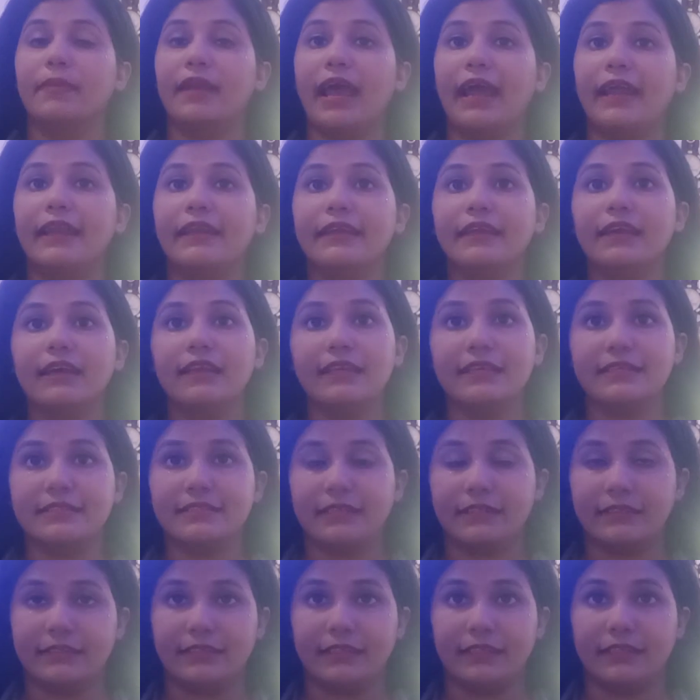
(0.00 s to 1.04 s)
ब्रैनिया ले
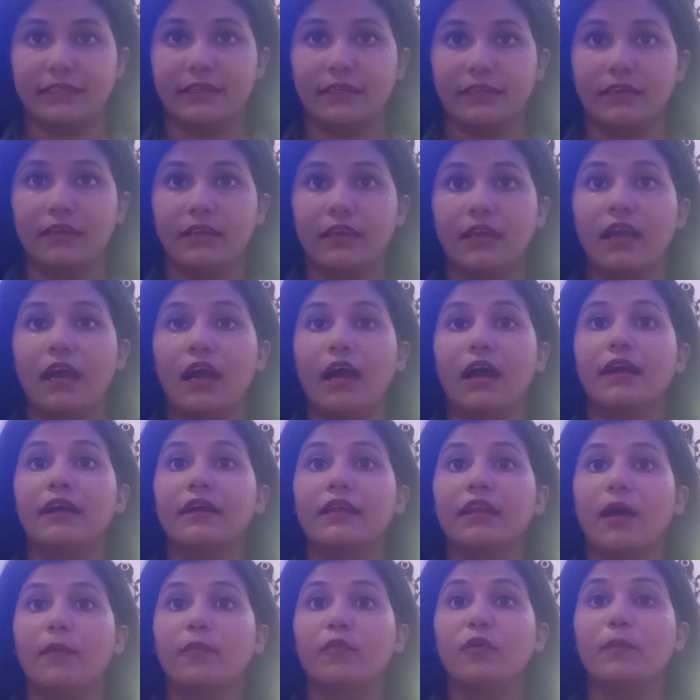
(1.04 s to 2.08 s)
सकते हैं
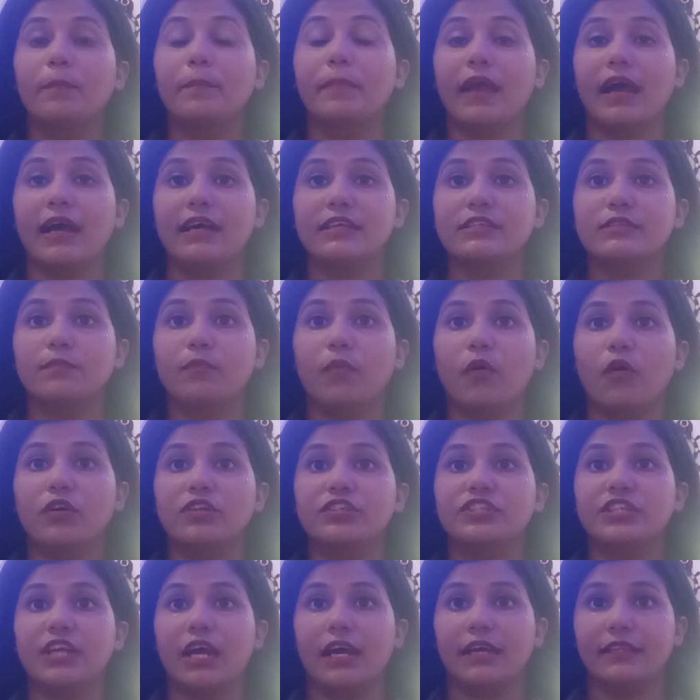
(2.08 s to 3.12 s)
अगर आपको प्यास
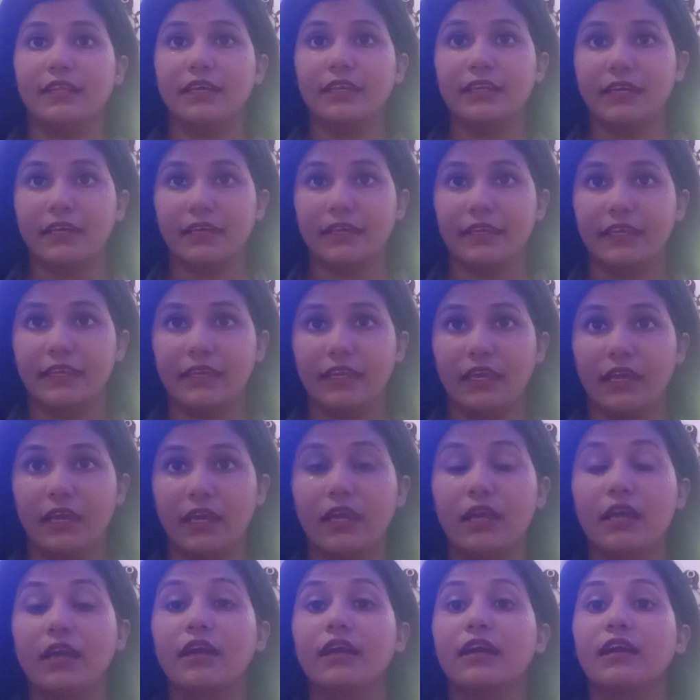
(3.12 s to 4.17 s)
बहुत ज़्यादा लग रही है
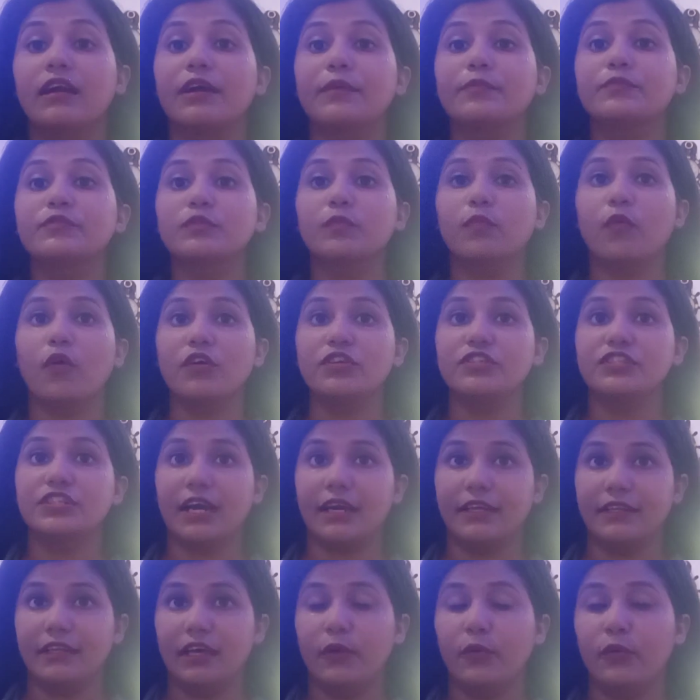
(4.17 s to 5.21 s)
कब्ज बहुत
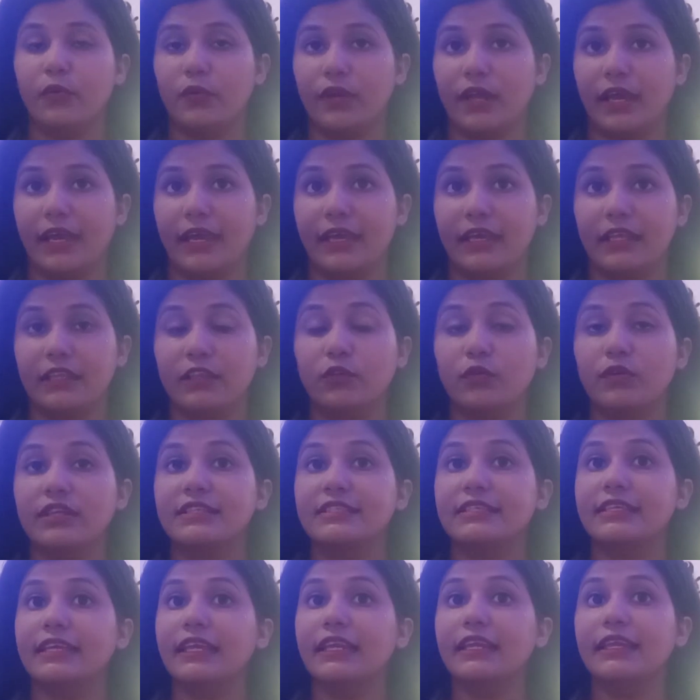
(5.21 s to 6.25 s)
ज़्यादा हो रहा है तो
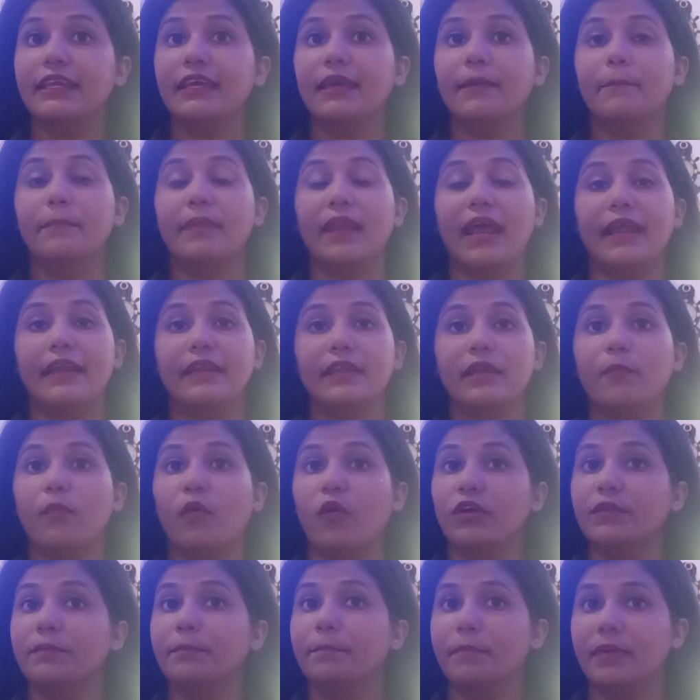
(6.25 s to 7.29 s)
इसके लिए ब्रैनिया
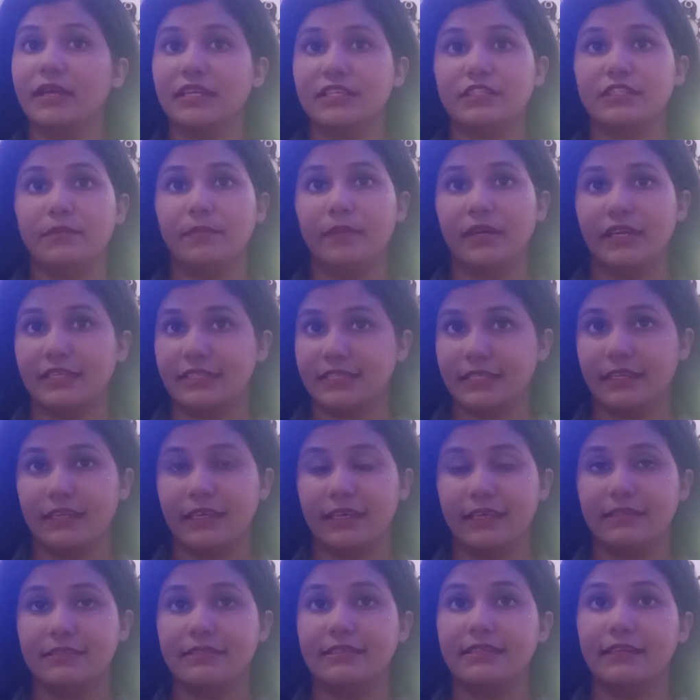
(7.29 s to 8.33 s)
बहुत बेस्ट मेडिसिन
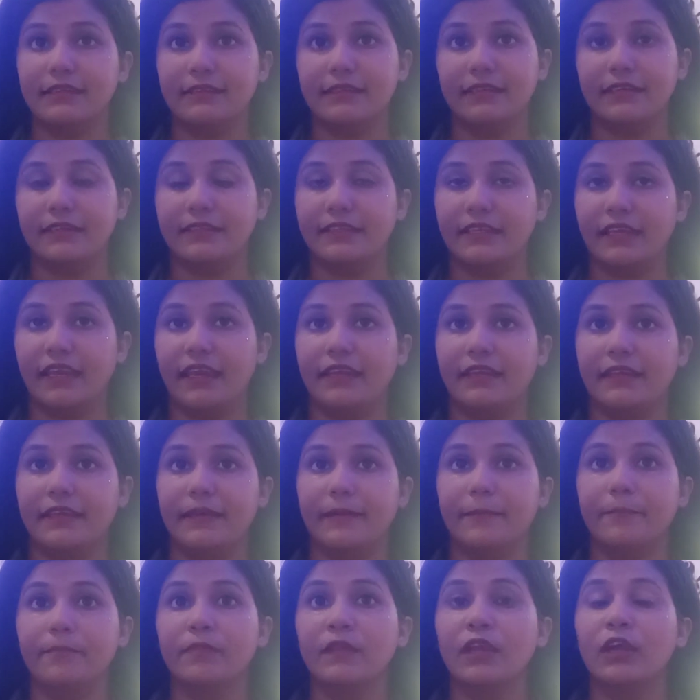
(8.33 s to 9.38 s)
है सिर दर्द के
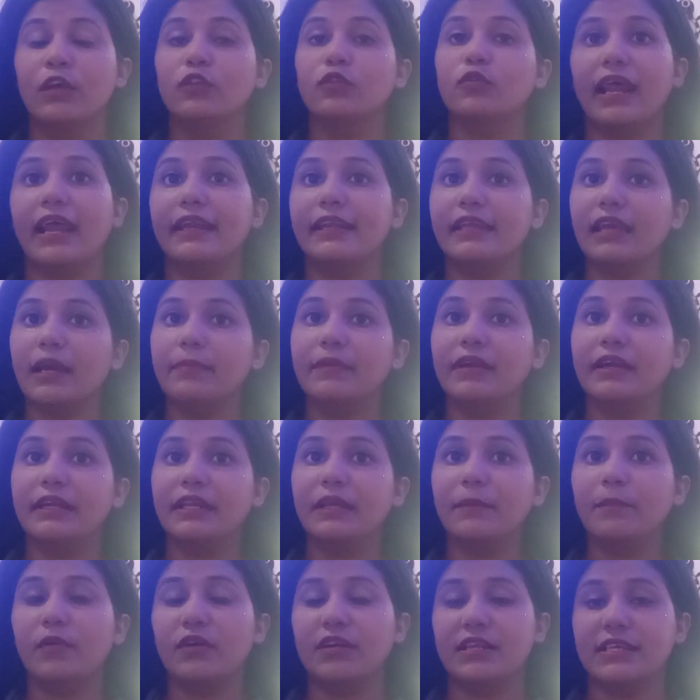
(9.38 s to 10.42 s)
लिए ब्रैनिया आप
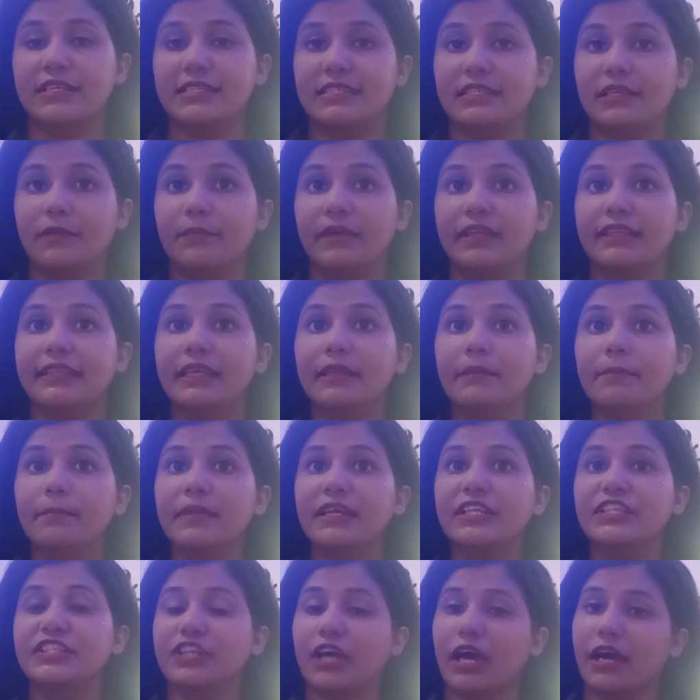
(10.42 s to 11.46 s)
थर्टी पोटेंसी में दिन
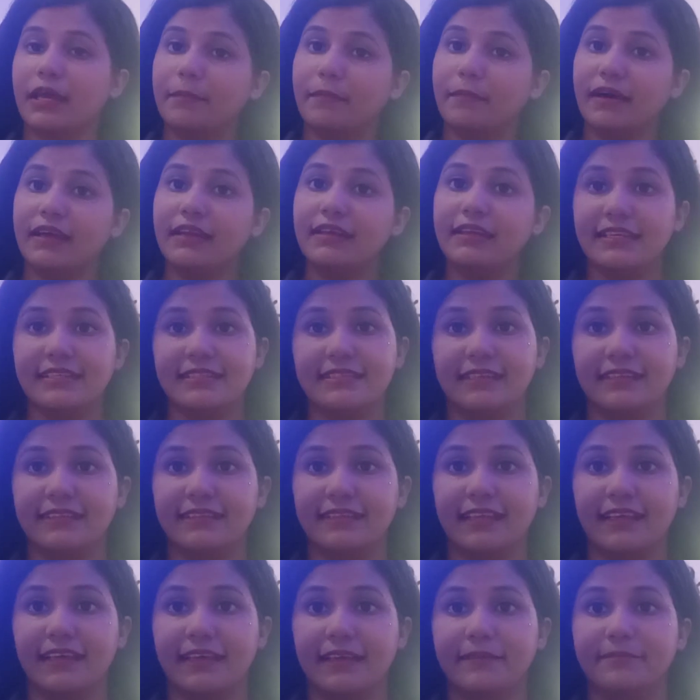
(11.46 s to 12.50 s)
में चार बार ले
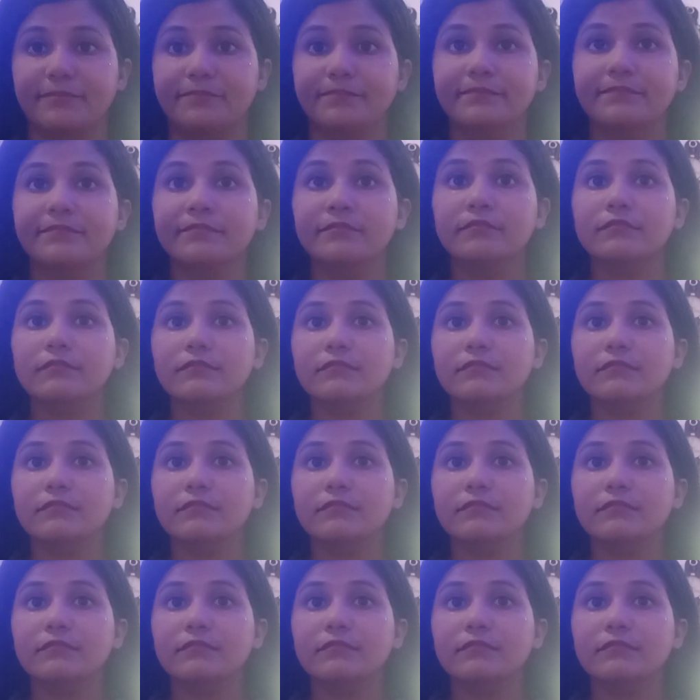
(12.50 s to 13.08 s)
सकते हैं